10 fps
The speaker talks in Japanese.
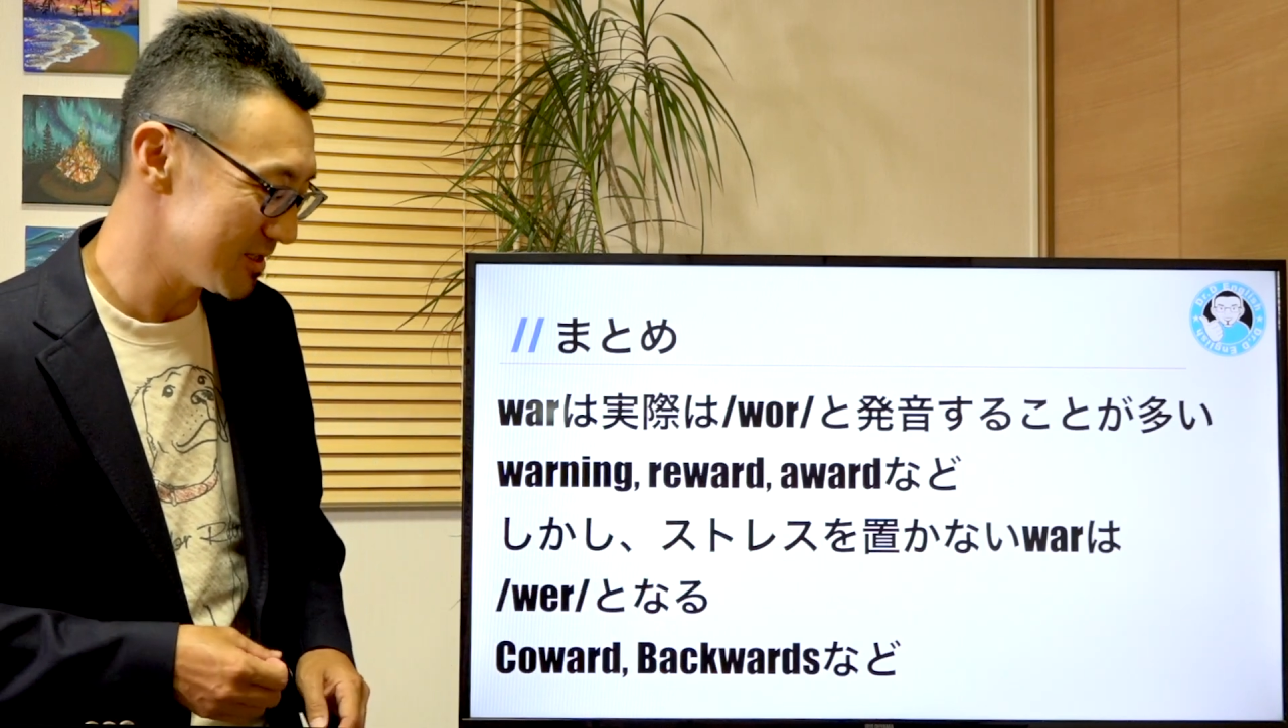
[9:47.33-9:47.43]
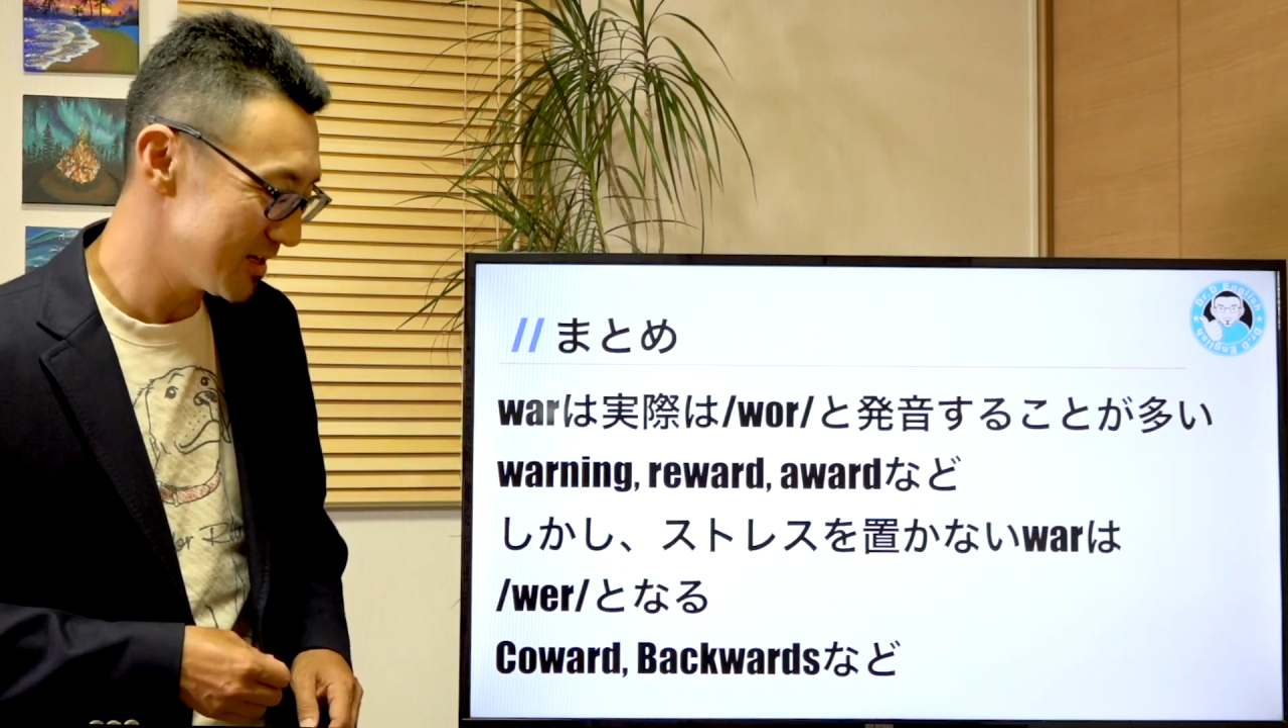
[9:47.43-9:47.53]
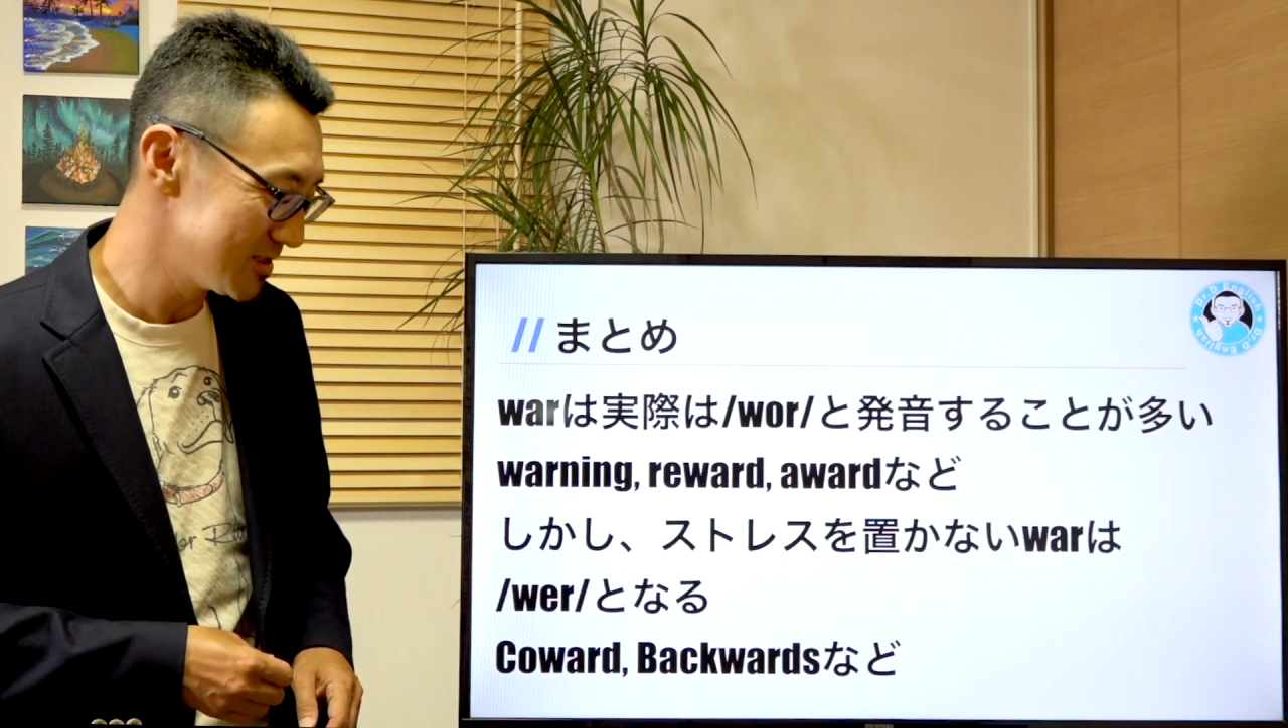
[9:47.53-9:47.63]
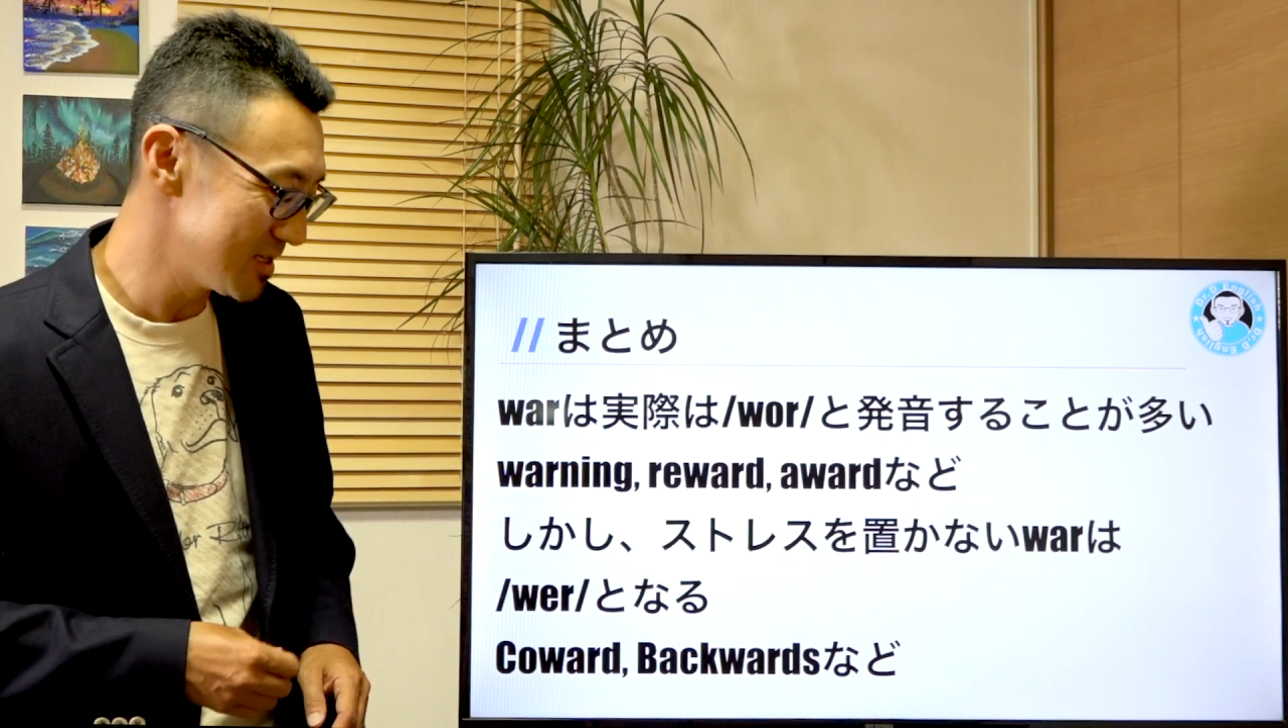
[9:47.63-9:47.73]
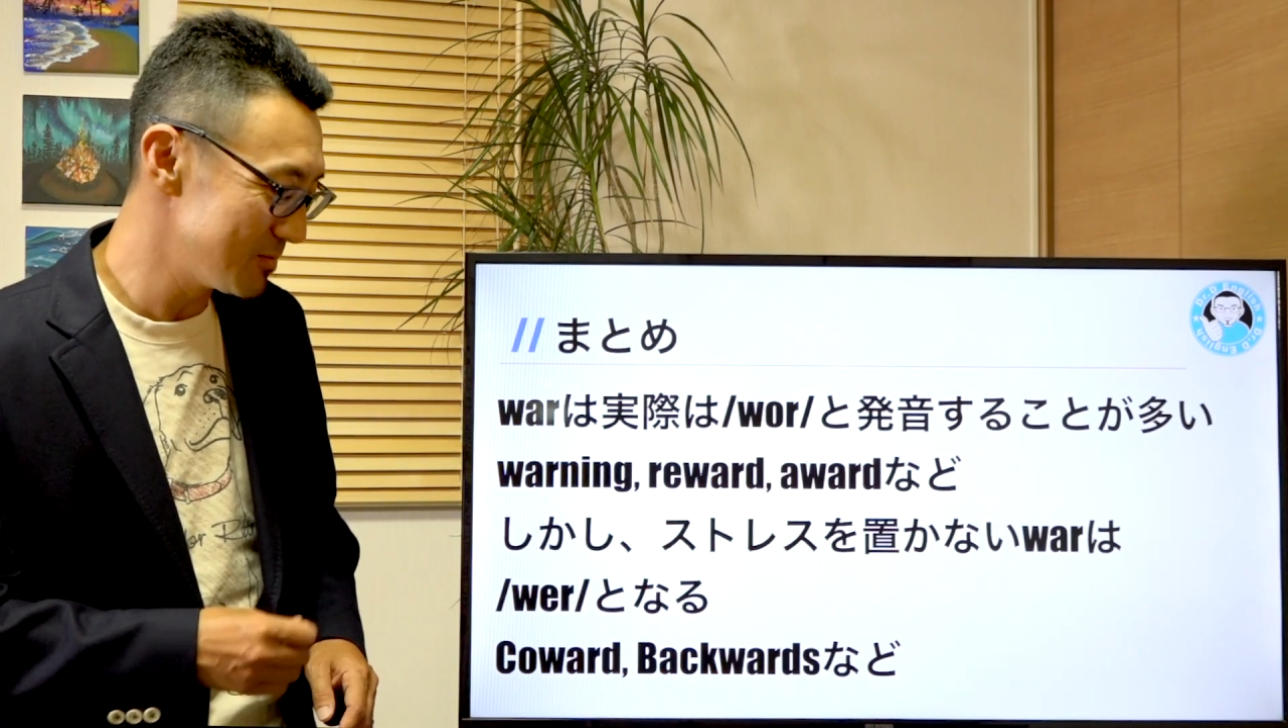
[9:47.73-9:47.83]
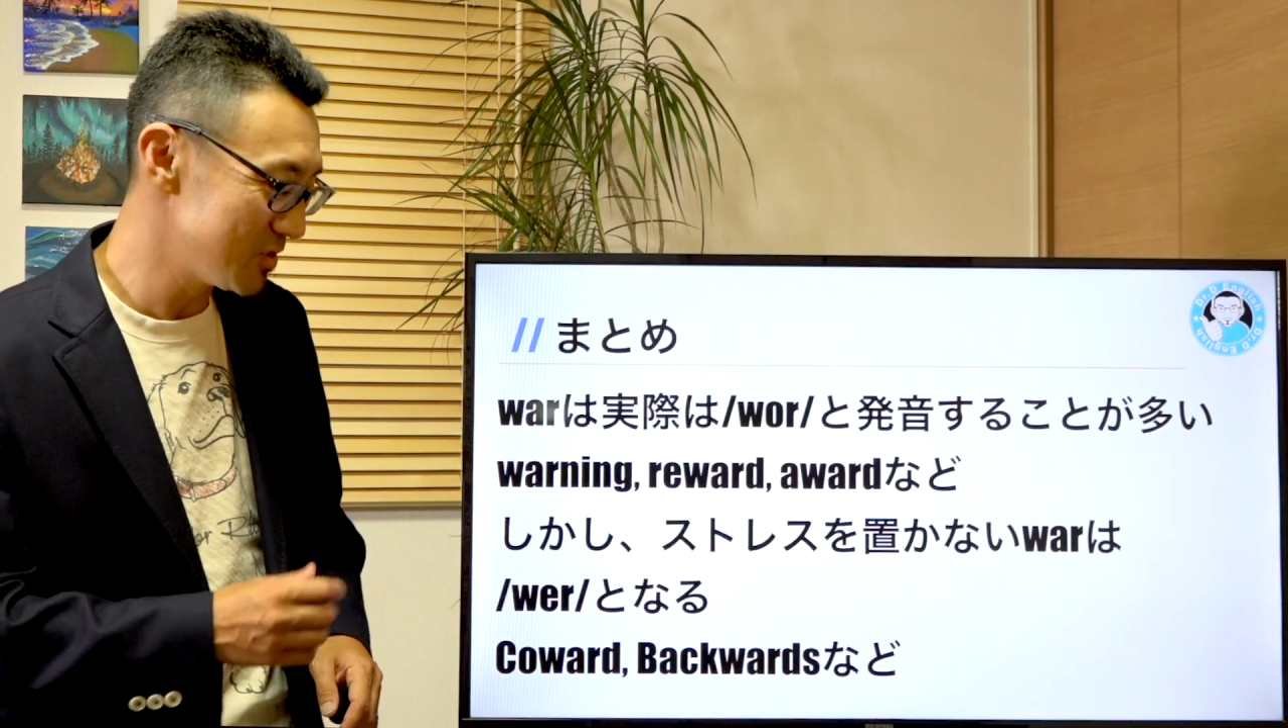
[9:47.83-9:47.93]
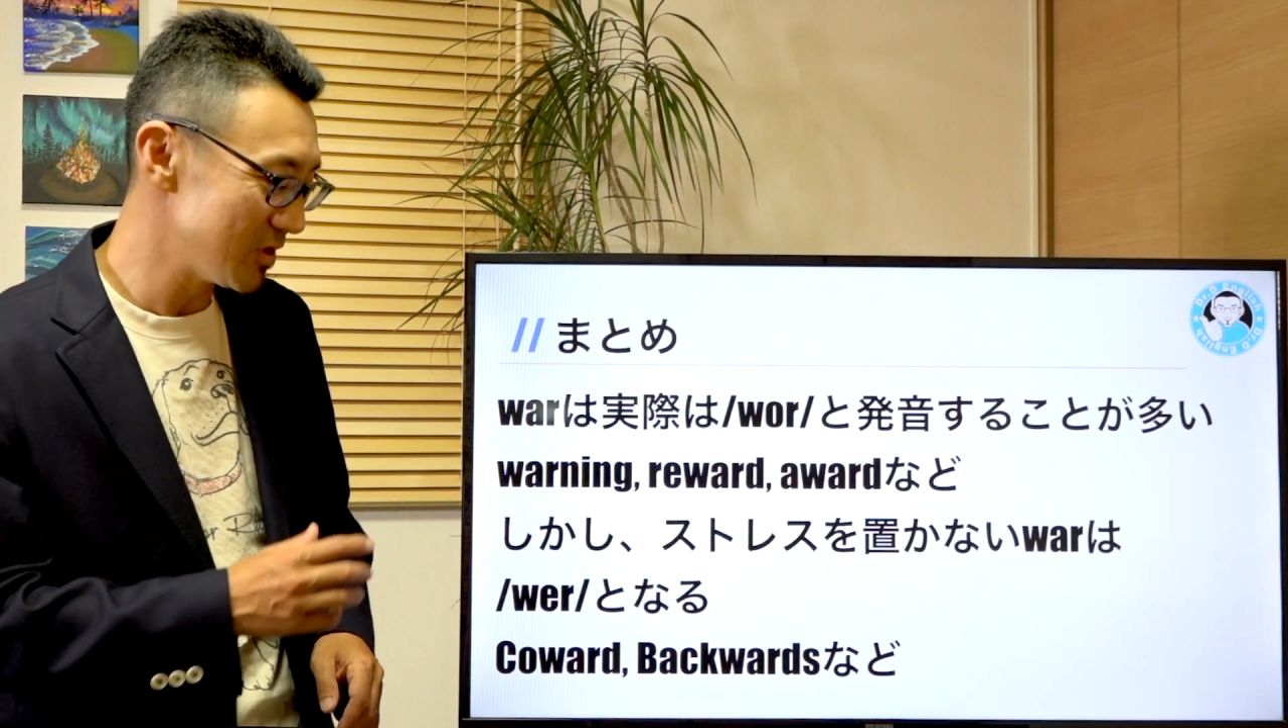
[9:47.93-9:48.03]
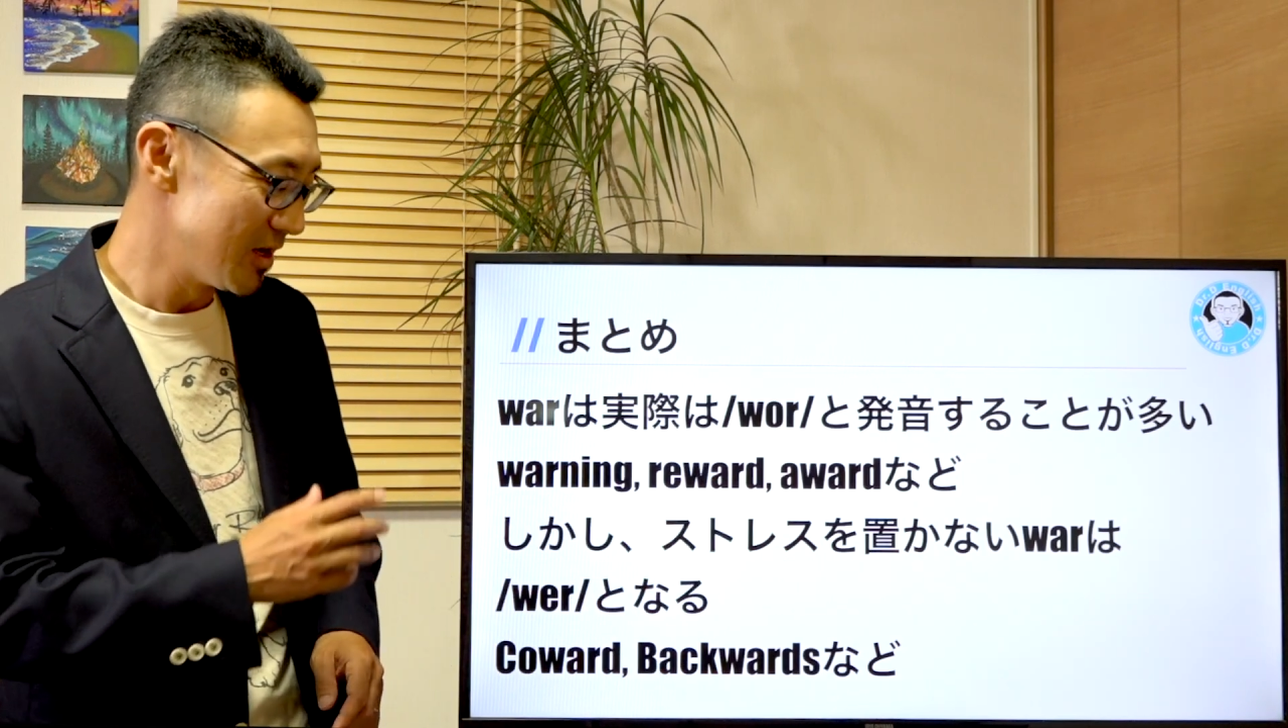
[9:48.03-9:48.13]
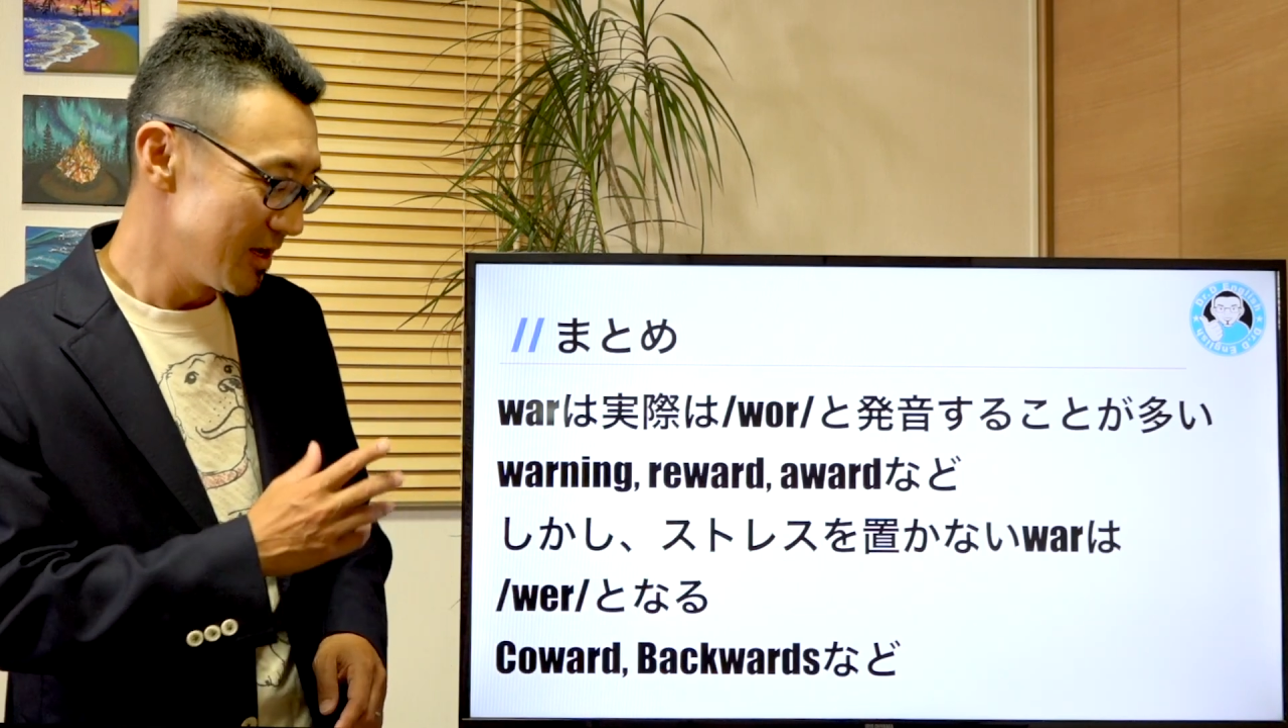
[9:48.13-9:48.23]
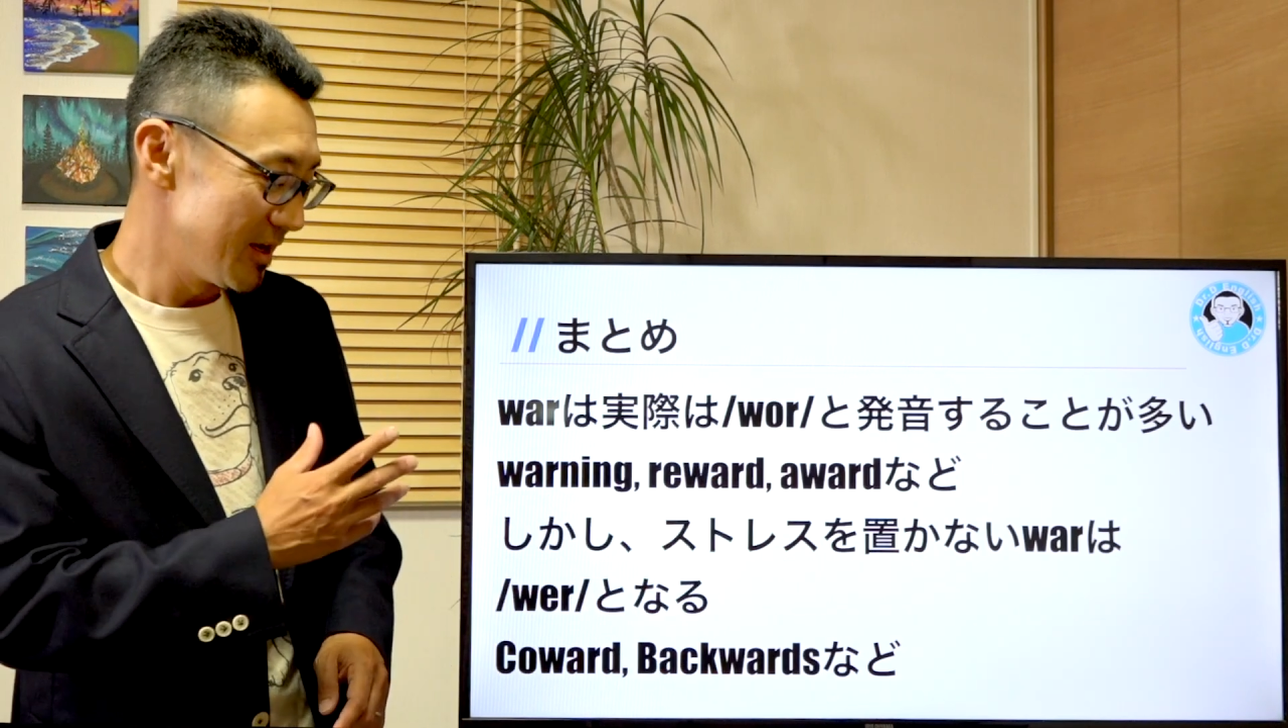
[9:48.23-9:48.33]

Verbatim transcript: ね全部、